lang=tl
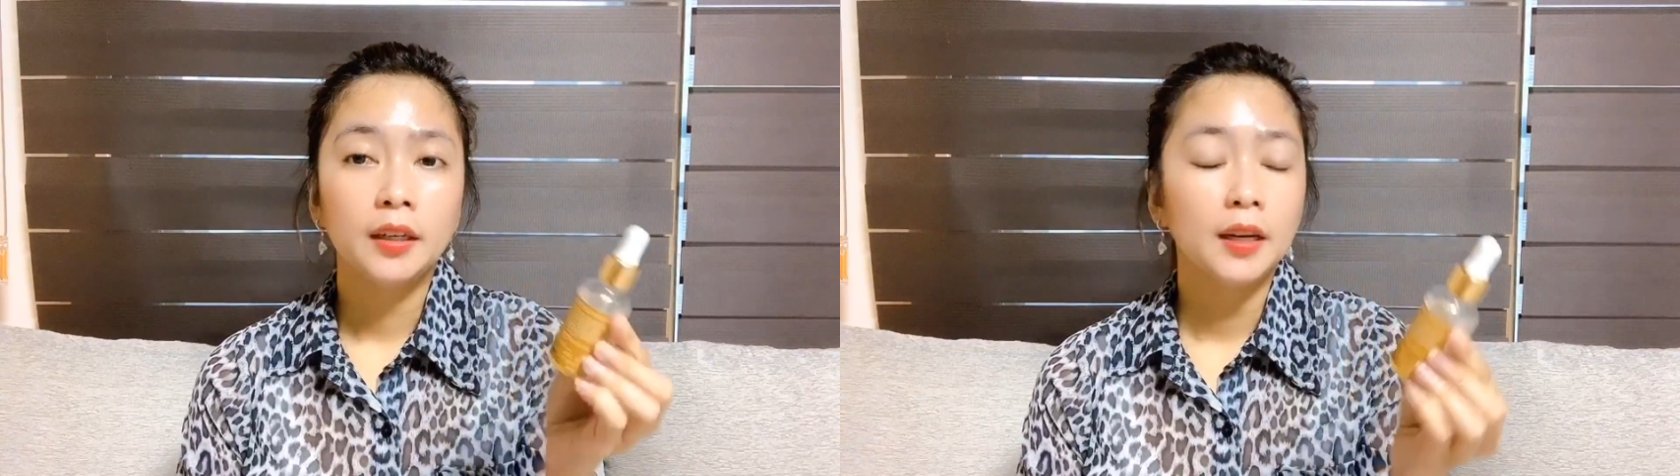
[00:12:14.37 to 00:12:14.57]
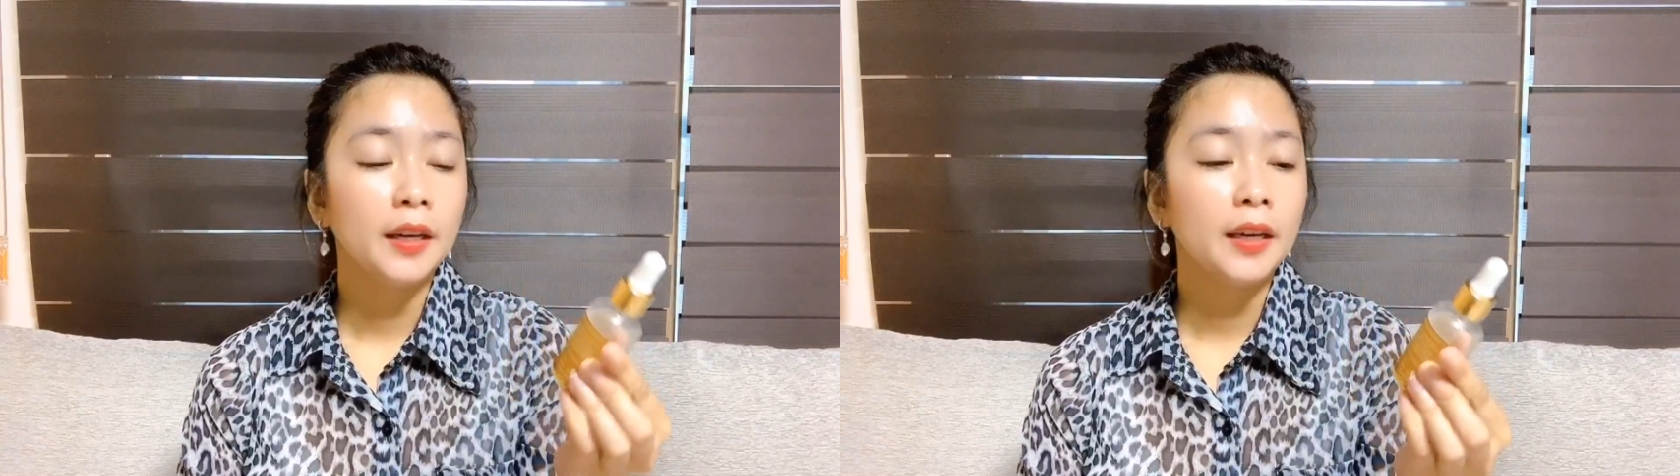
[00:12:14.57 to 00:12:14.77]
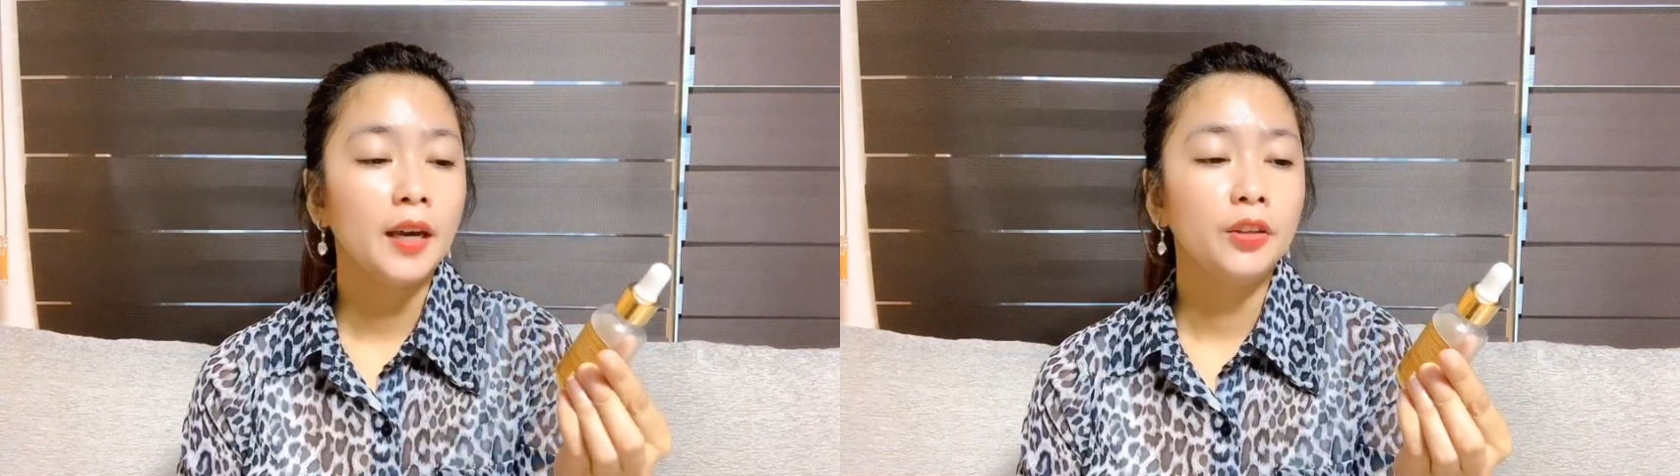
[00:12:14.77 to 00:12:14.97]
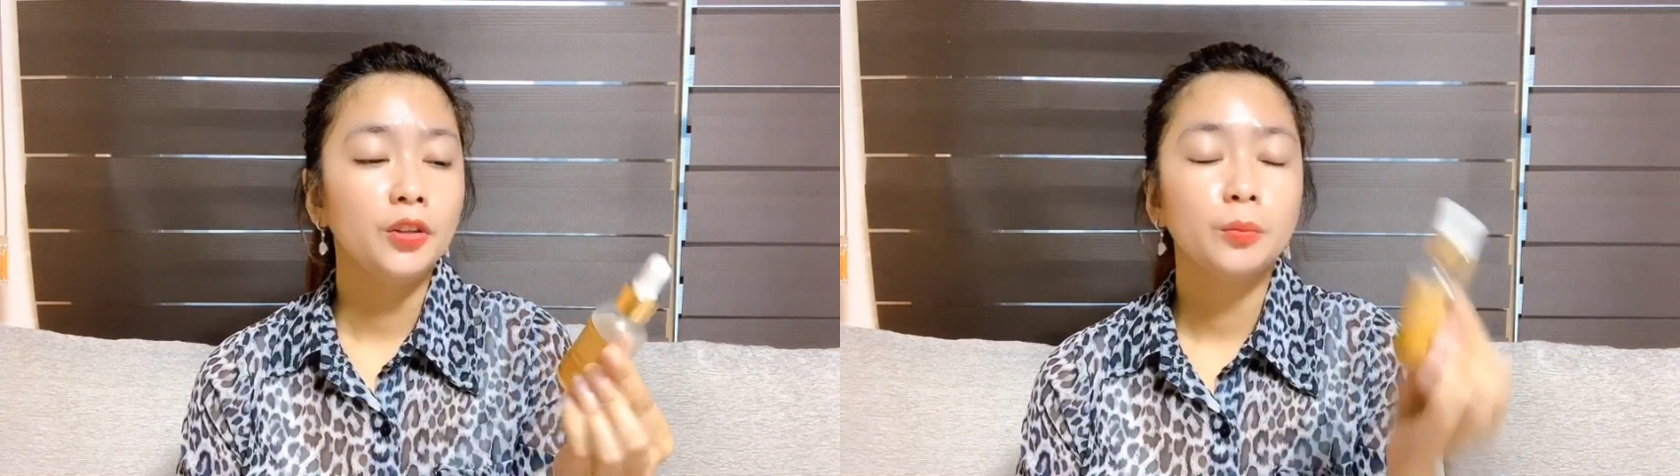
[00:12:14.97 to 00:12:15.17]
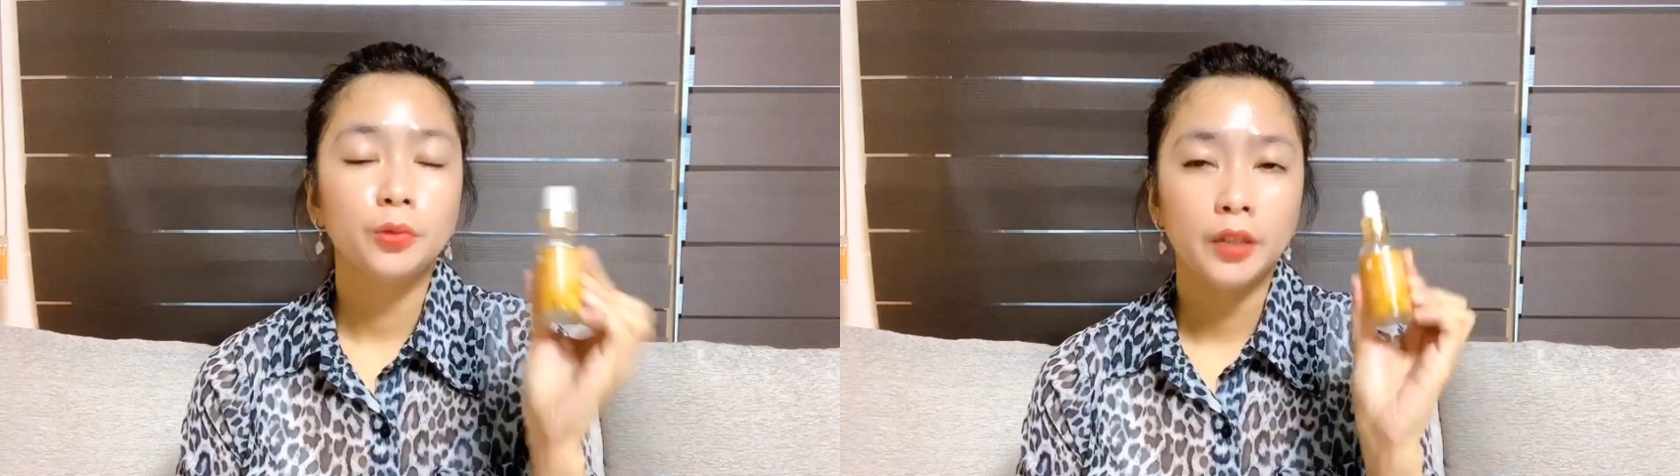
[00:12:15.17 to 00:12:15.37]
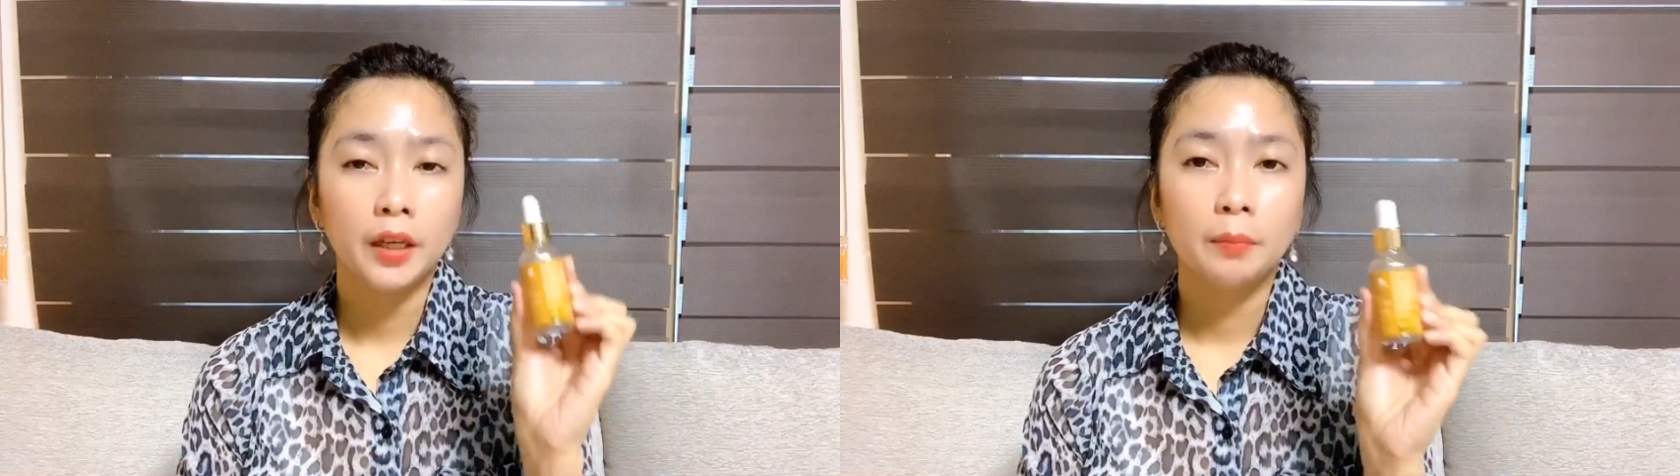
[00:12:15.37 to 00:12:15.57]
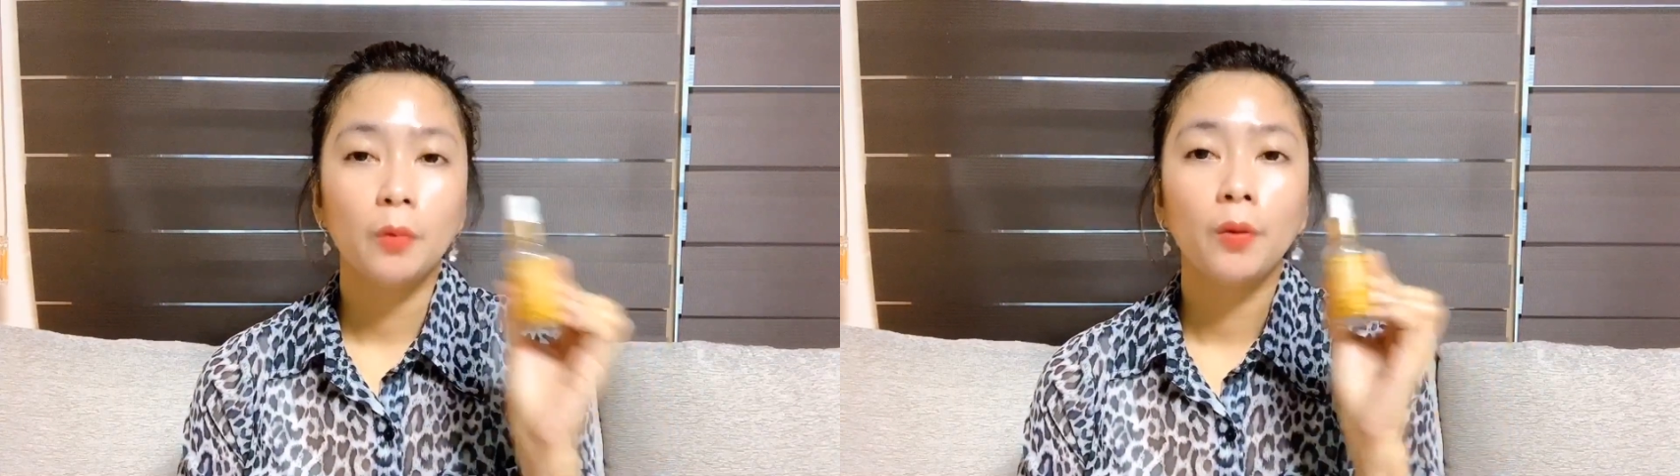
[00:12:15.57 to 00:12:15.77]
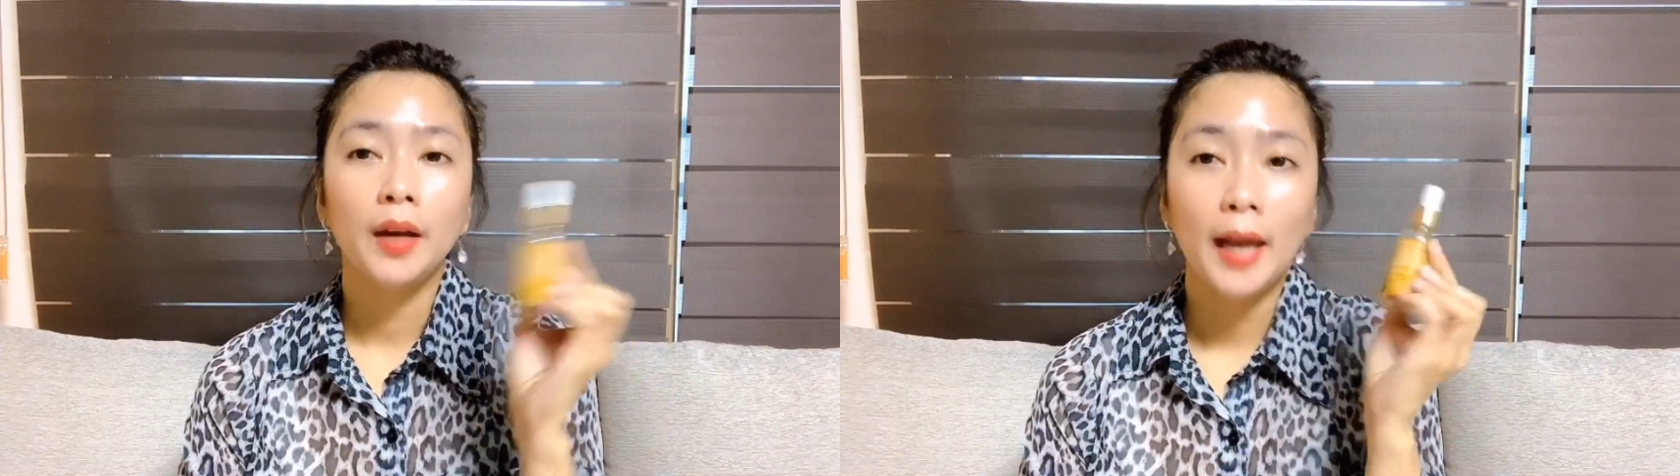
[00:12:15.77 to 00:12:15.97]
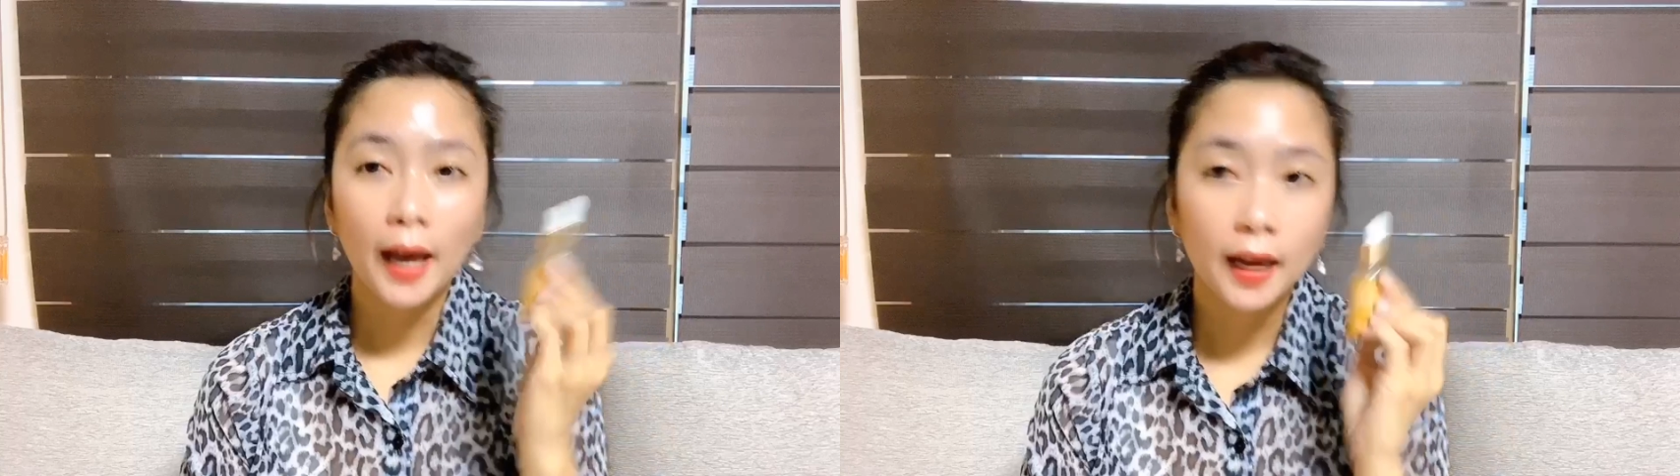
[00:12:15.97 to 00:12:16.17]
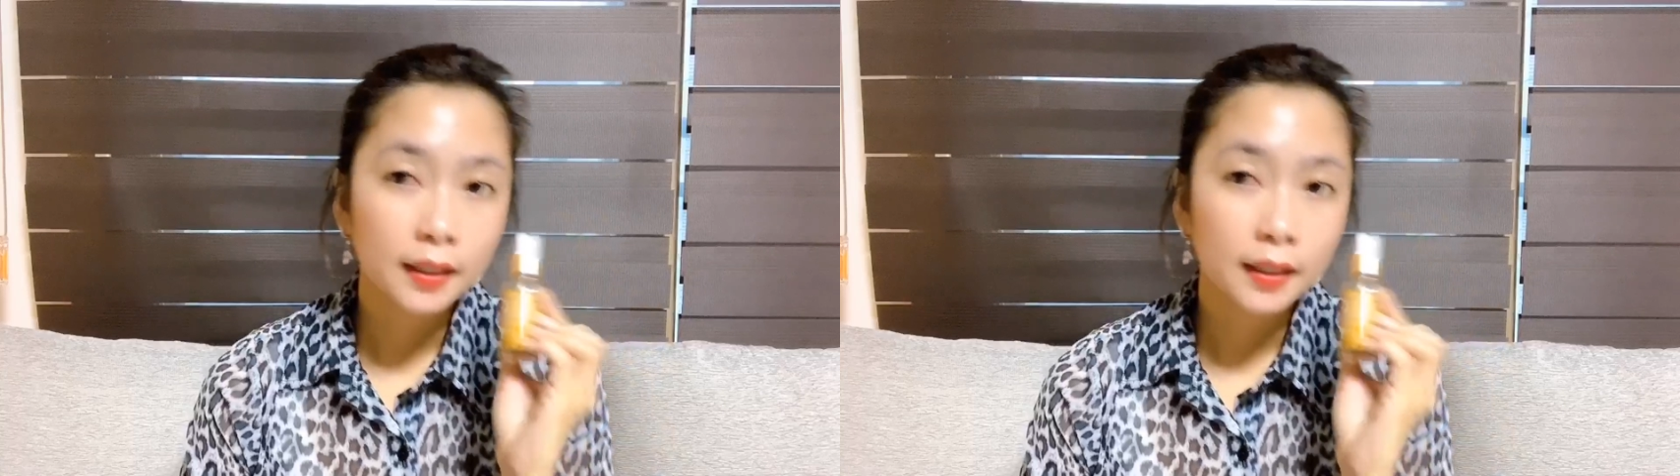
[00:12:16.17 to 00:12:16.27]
ayan nyo munang mawala.